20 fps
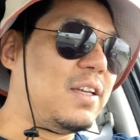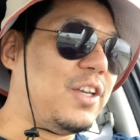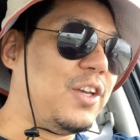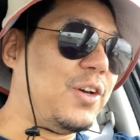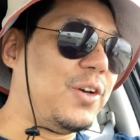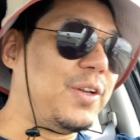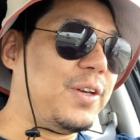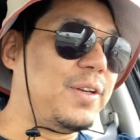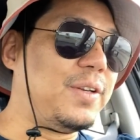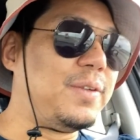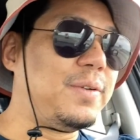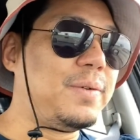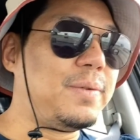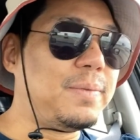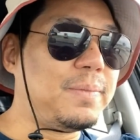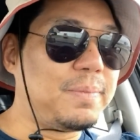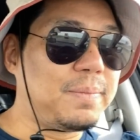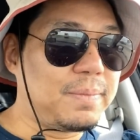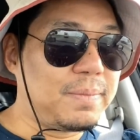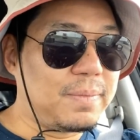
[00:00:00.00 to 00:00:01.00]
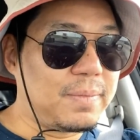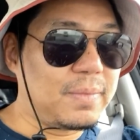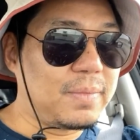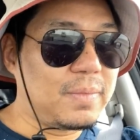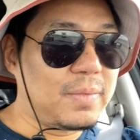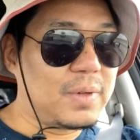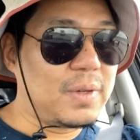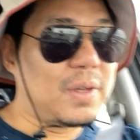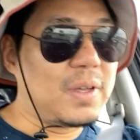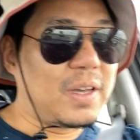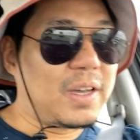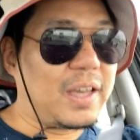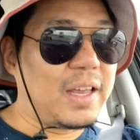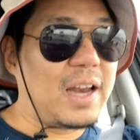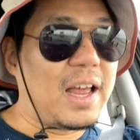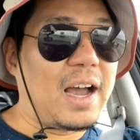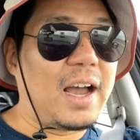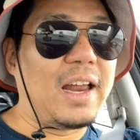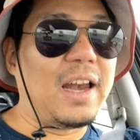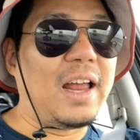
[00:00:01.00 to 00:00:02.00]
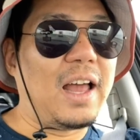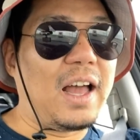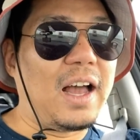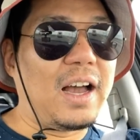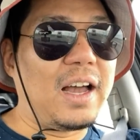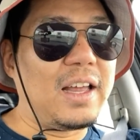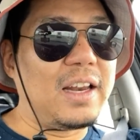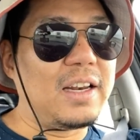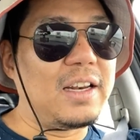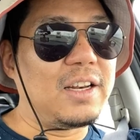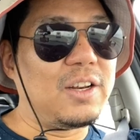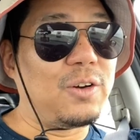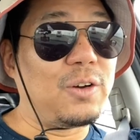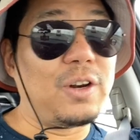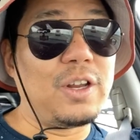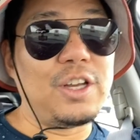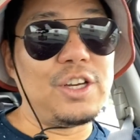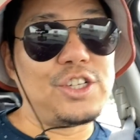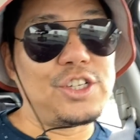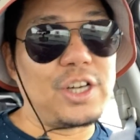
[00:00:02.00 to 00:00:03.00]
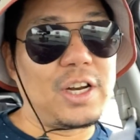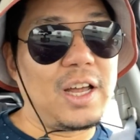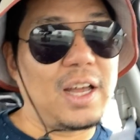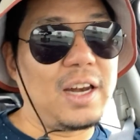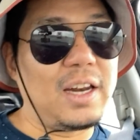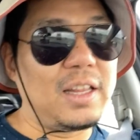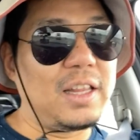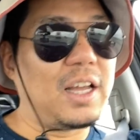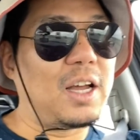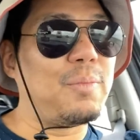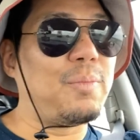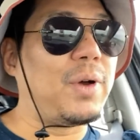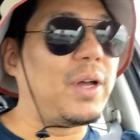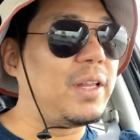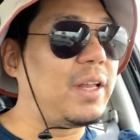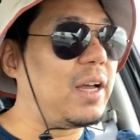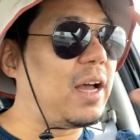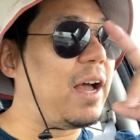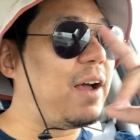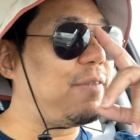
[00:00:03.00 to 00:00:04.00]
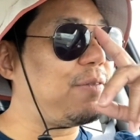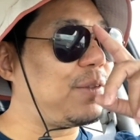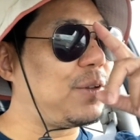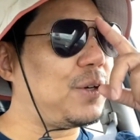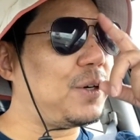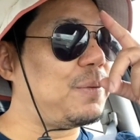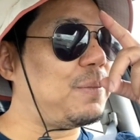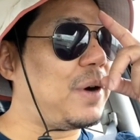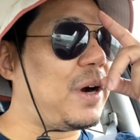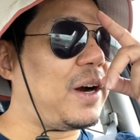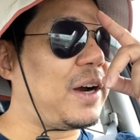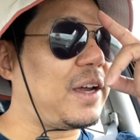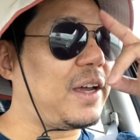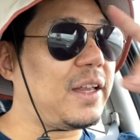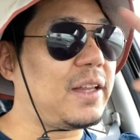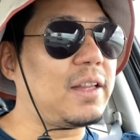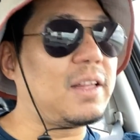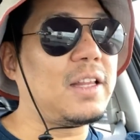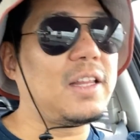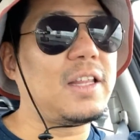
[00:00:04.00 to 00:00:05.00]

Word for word: Yun. Kinakailangan original, hindi ka pwedeng aftermarket.